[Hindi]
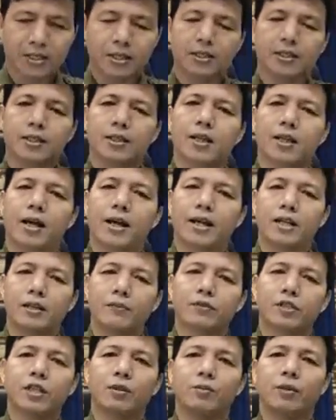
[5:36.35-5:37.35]
एसेंशियल
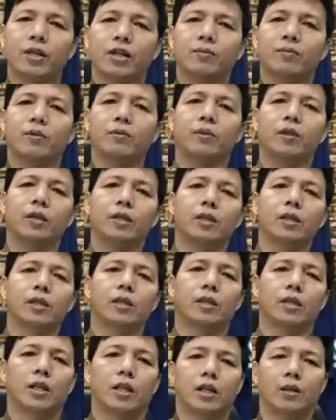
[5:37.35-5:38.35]
आइटम्स का बारे में भी
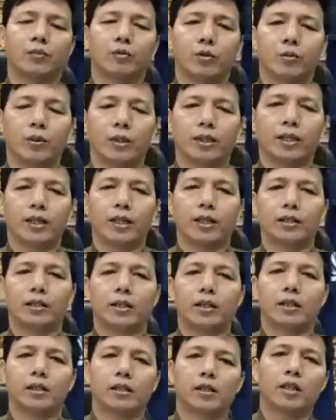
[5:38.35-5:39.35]
आपको
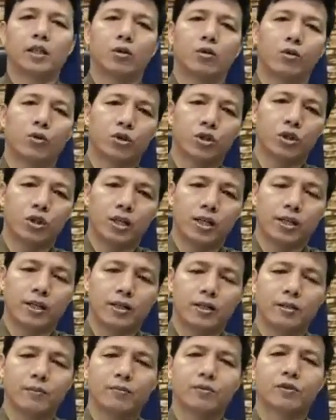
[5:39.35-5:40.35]
बताया था कि ग्रोसरी
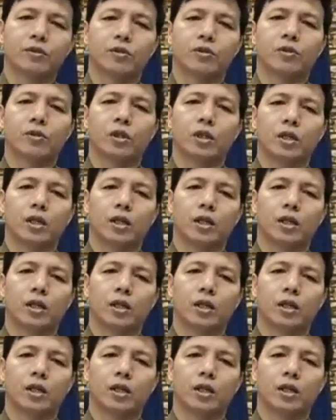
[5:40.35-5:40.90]
आइटम्स